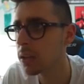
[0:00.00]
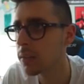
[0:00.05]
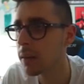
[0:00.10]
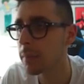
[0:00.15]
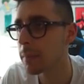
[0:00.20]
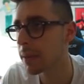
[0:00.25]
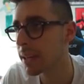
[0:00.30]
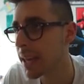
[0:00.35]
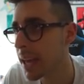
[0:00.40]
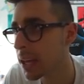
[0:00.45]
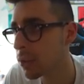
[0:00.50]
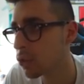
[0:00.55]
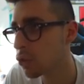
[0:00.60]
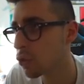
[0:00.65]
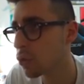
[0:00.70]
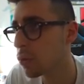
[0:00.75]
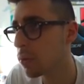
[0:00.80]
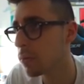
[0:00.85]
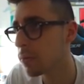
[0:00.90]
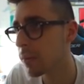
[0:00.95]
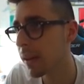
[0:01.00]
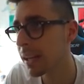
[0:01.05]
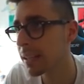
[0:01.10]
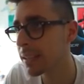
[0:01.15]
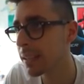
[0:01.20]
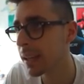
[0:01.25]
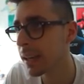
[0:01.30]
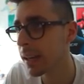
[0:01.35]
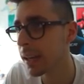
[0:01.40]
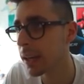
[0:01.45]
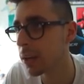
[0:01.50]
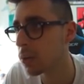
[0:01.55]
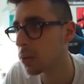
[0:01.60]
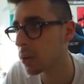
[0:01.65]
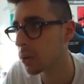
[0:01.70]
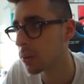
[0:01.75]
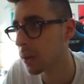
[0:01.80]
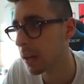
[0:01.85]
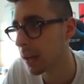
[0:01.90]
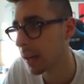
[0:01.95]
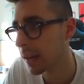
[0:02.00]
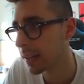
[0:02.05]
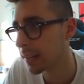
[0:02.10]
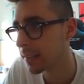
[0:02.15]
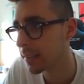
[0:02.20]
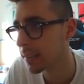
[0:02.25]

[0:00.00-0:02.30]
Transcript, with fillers: vabbè, ghiaccio, Fanta e Coca-Cola Light.